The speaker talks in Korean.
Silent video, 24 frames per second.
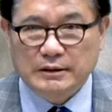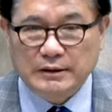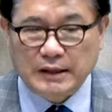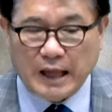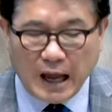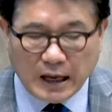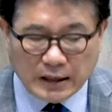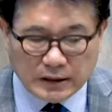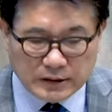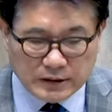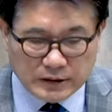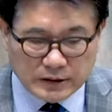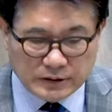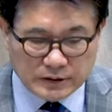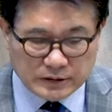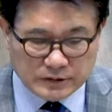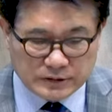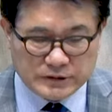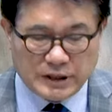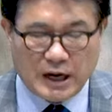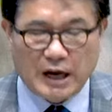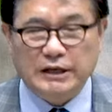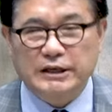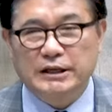딸은
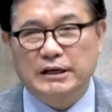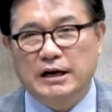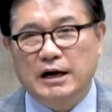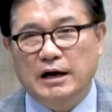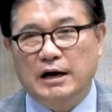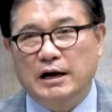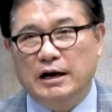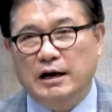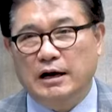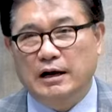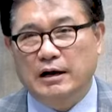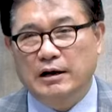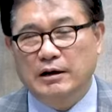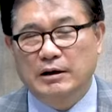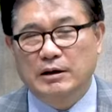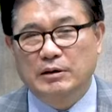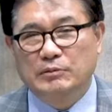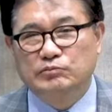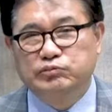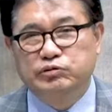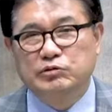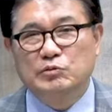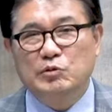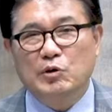자기가
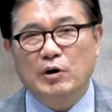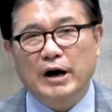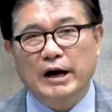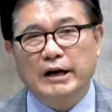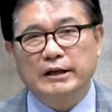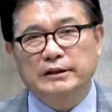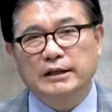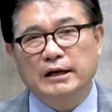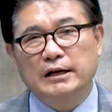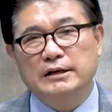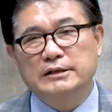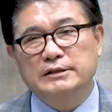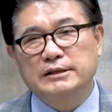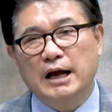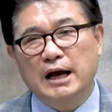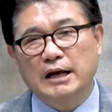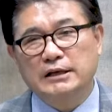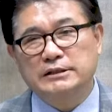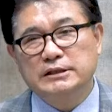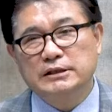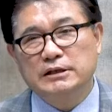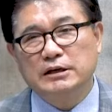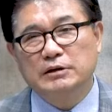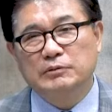부모가 있다는
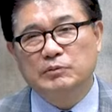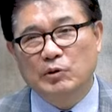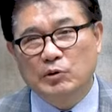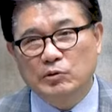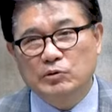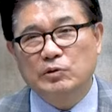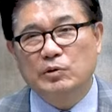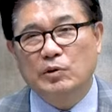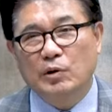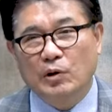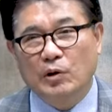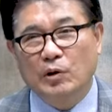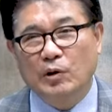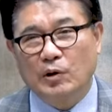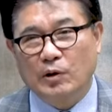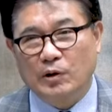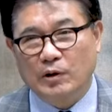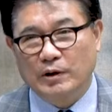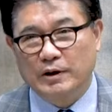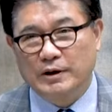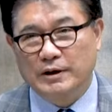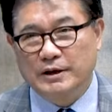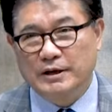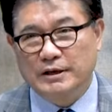사실을
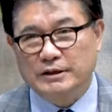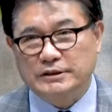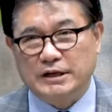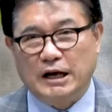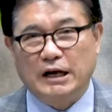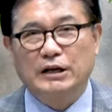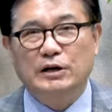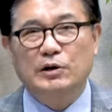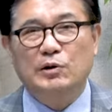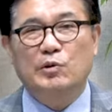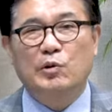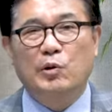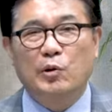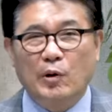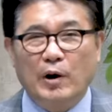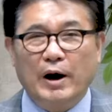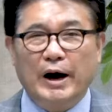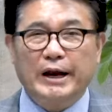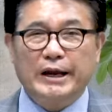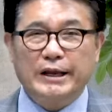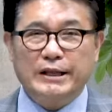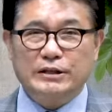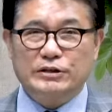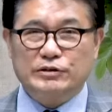모르고 자기는
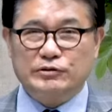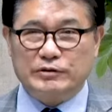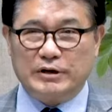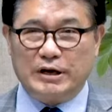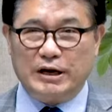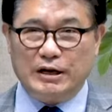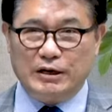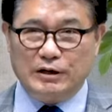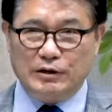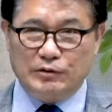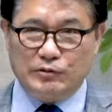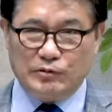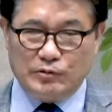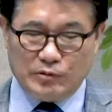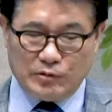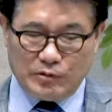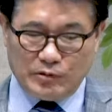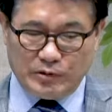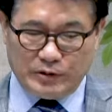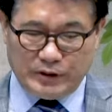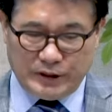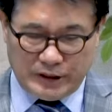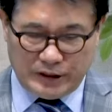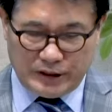고아인 줄
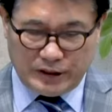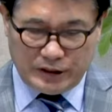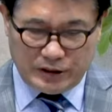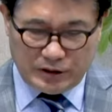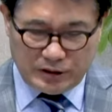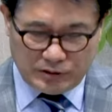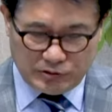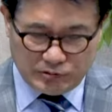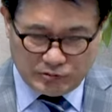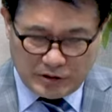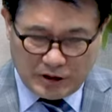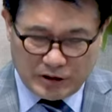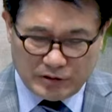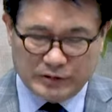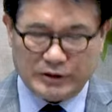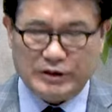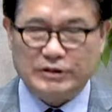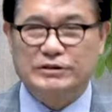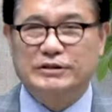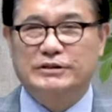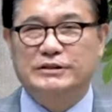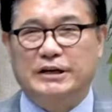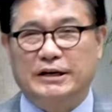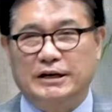알고 이
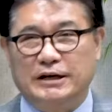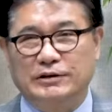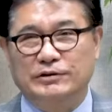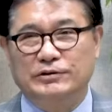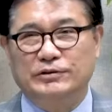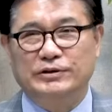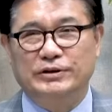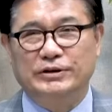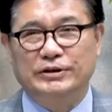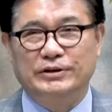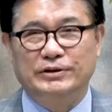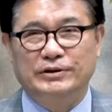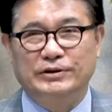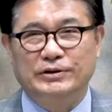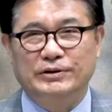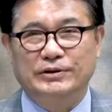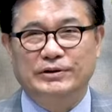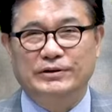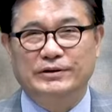육아원에서 자란 거예요.